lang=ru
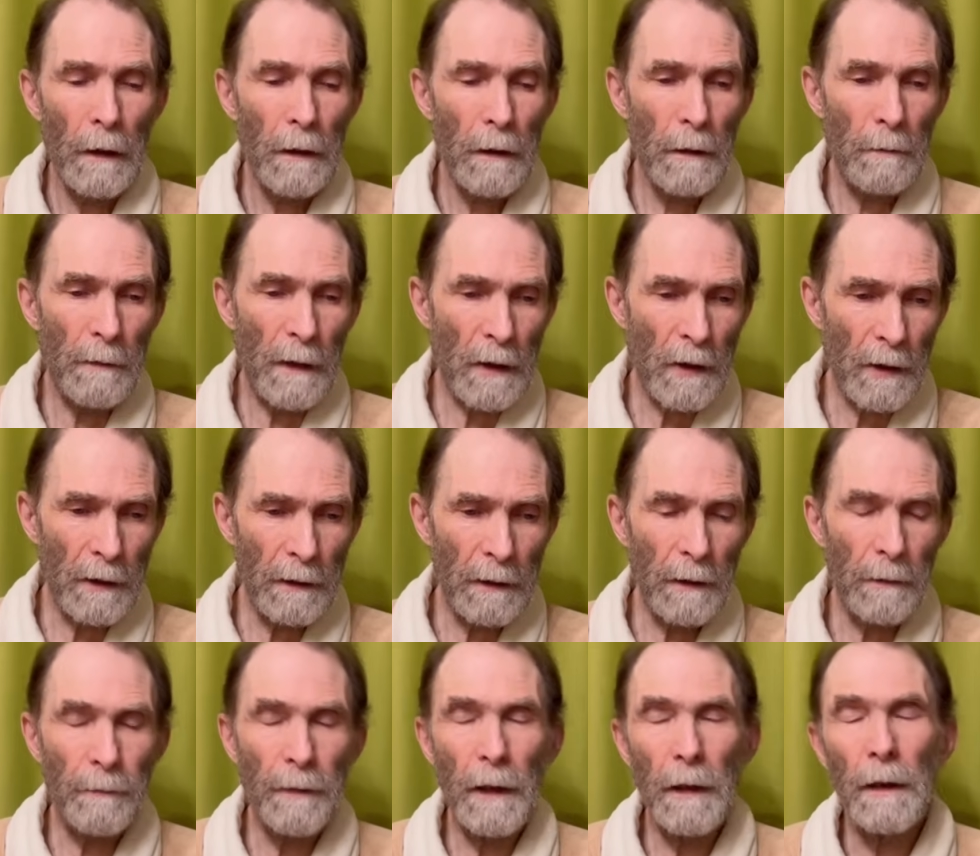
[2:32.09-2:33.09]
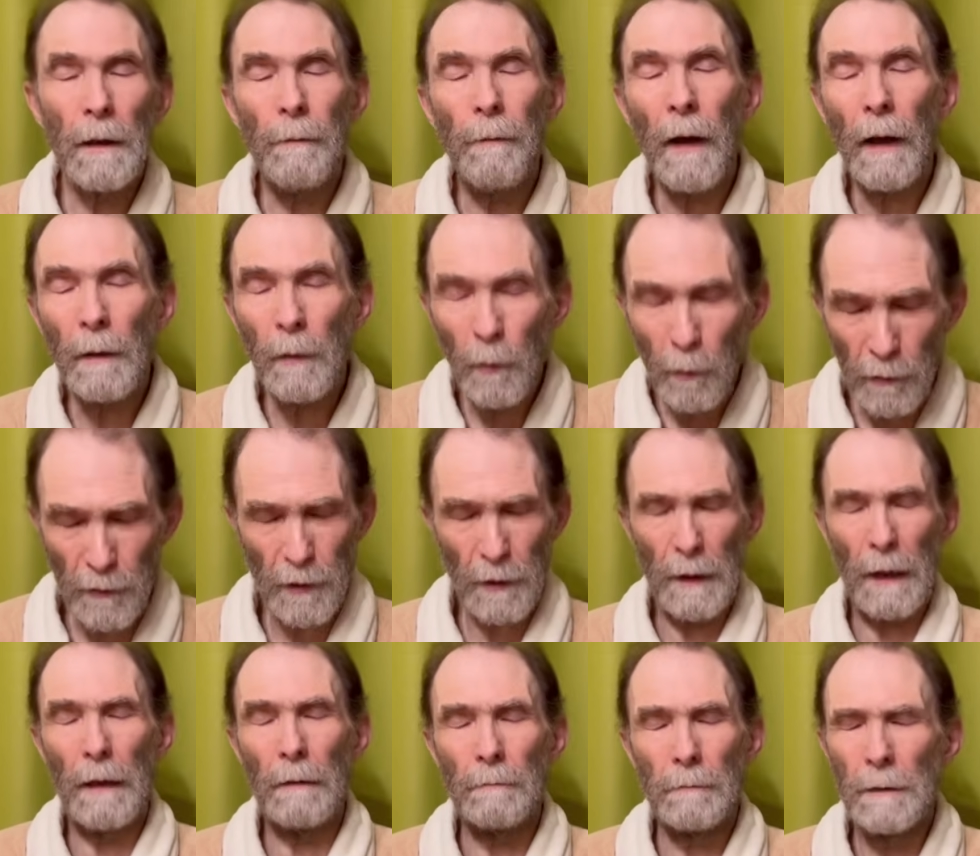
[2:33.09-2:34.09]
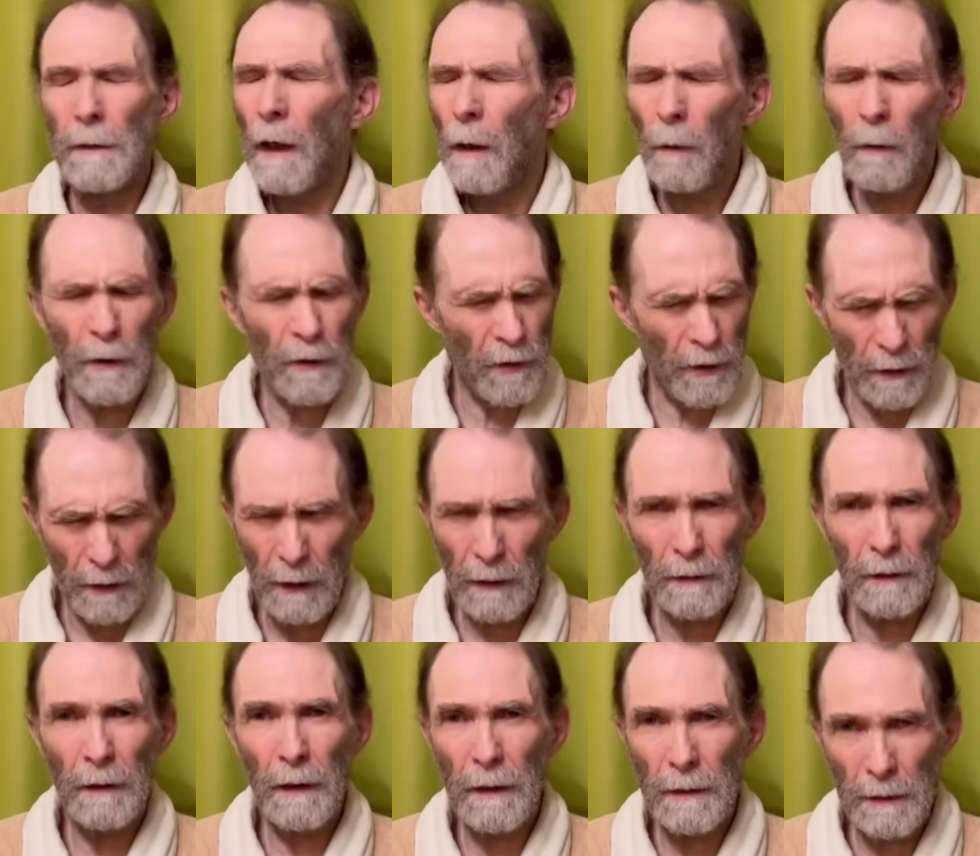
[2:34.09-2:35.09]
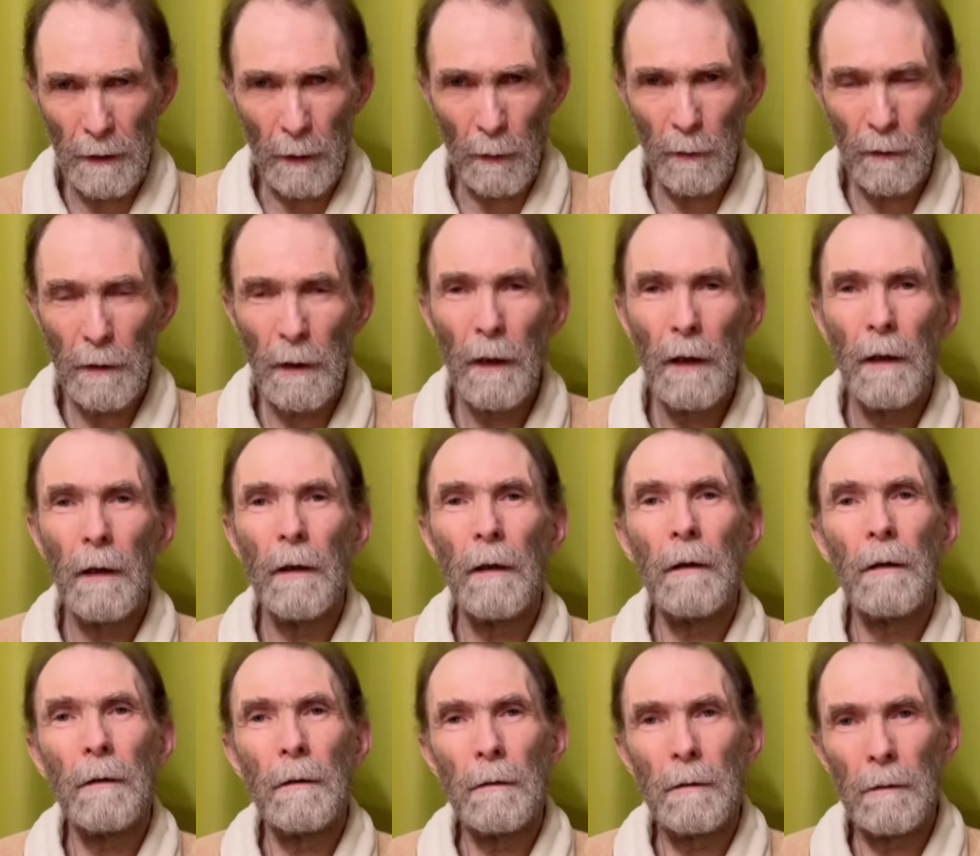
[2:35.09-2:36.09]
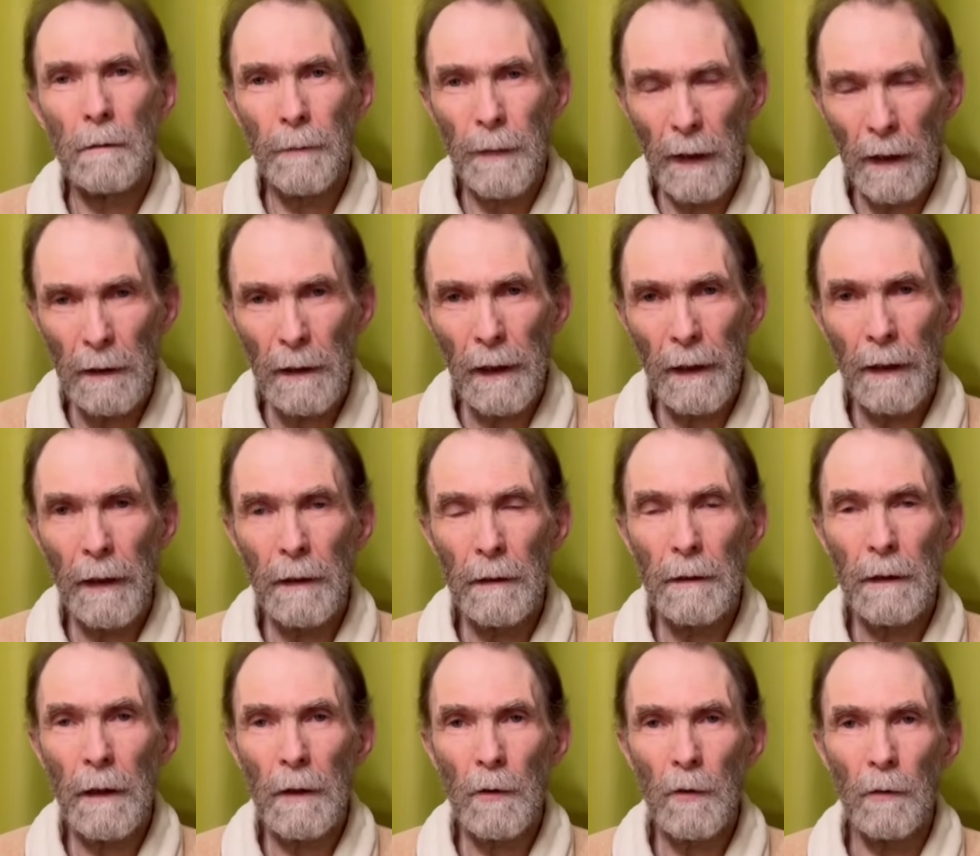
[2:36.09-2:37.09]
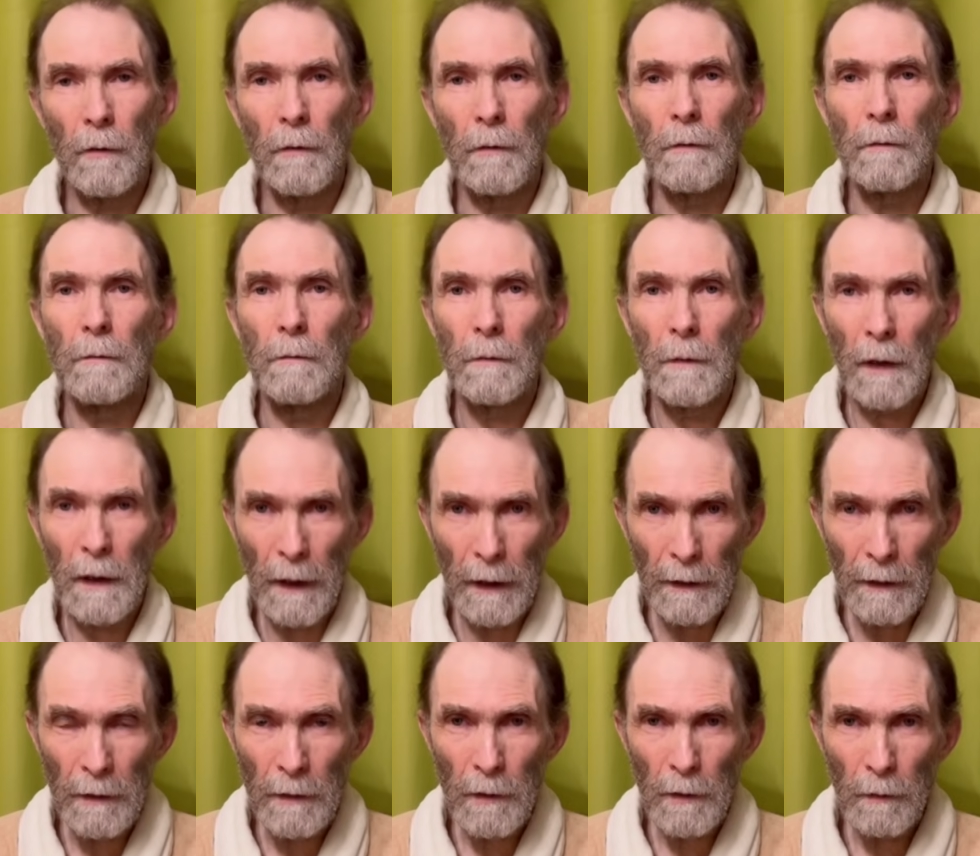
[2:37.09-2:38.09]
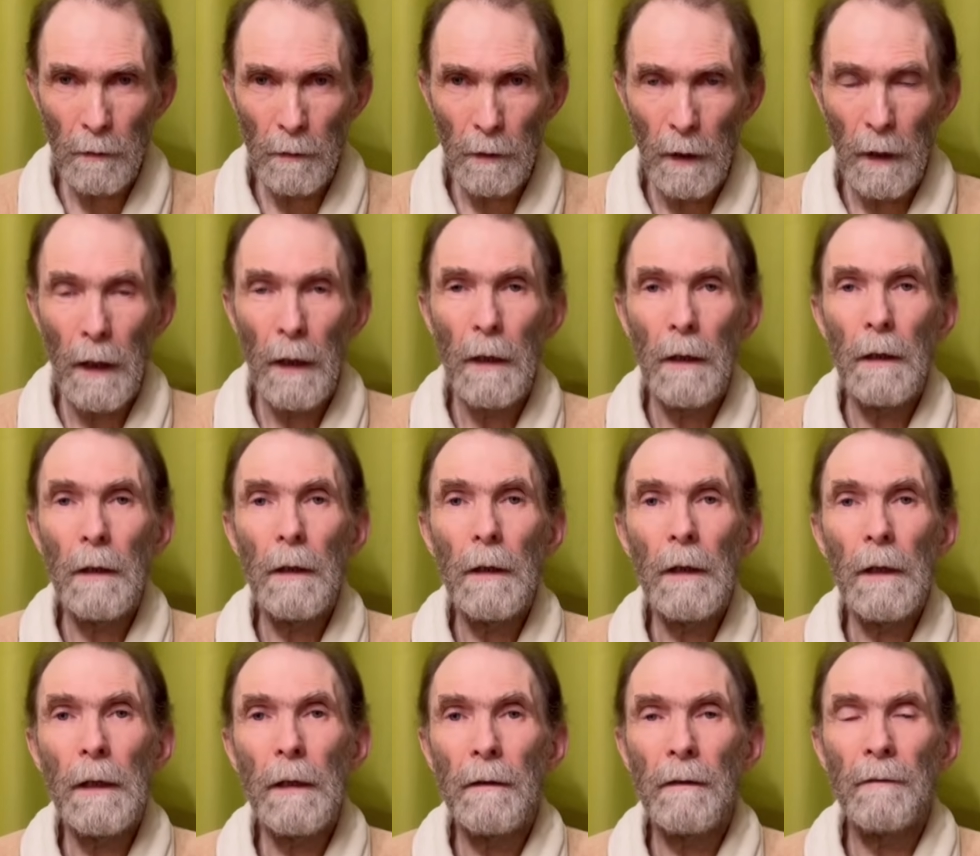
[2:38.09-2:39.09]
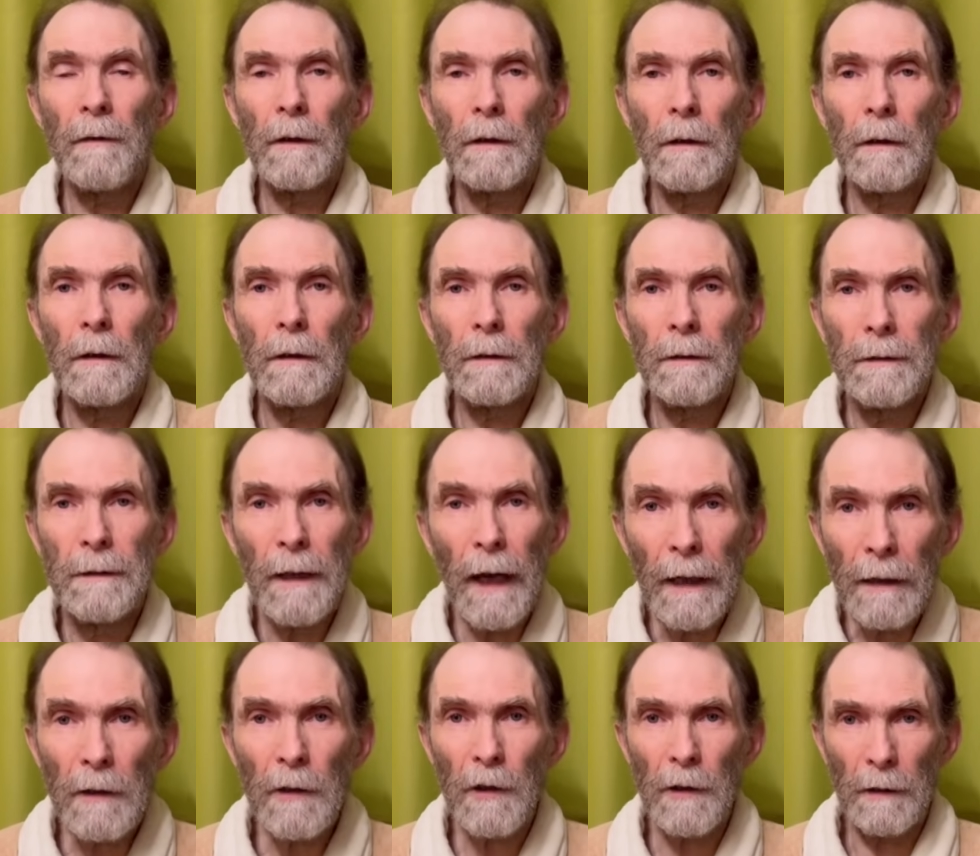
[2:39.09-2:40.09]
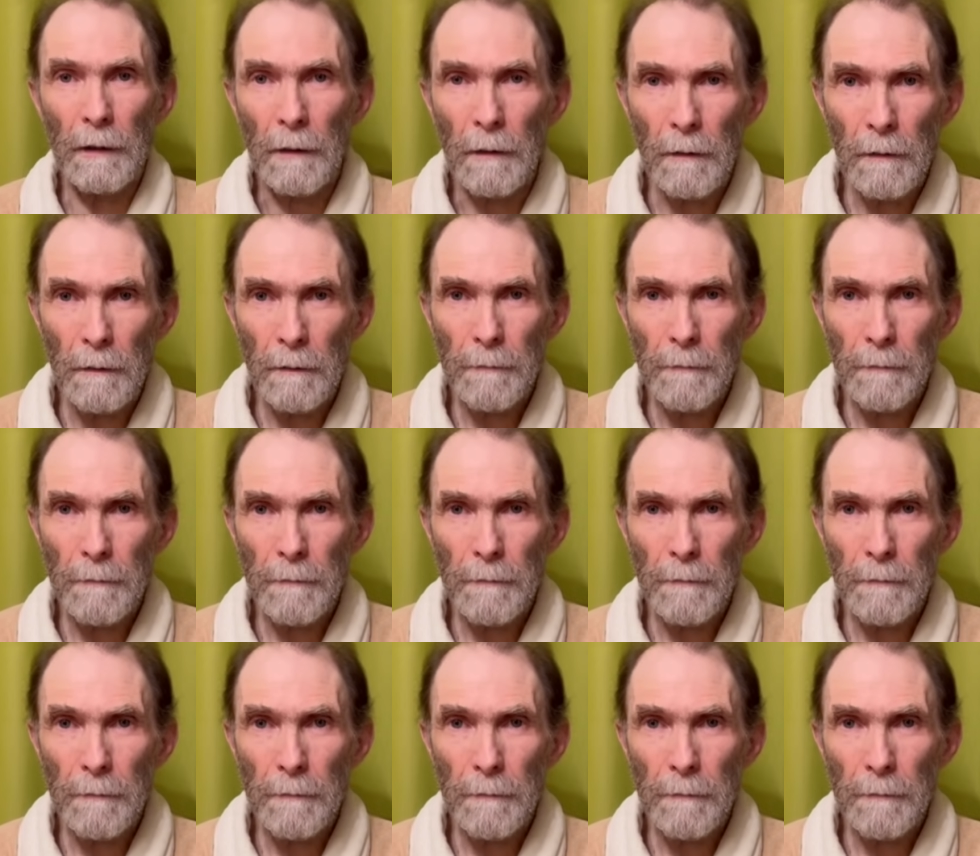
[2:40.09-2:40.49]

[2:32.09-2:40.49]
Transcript: И машина благополучно, я очень на это надеюсь, э, преодолеет нашу границу. И вот дальше,